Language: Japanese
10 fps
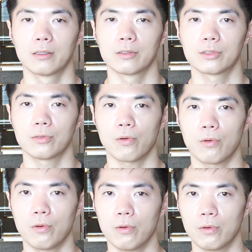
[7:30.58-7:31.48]
そ
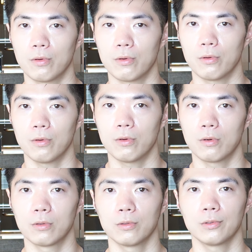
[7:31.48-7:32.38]

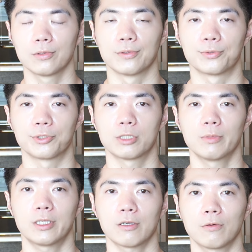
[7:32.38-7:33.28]
こをどんどん進
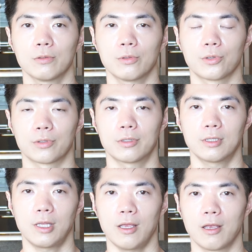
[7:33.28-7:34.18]
めていくことによっ
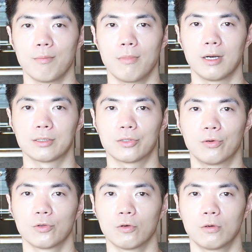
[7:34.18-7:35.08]
て
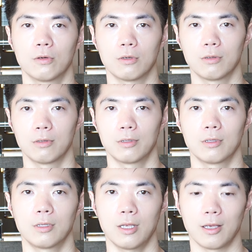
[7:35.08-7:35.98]
その
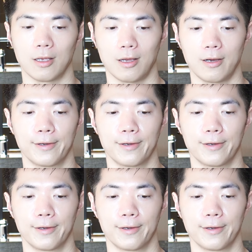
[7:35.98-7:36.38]
ね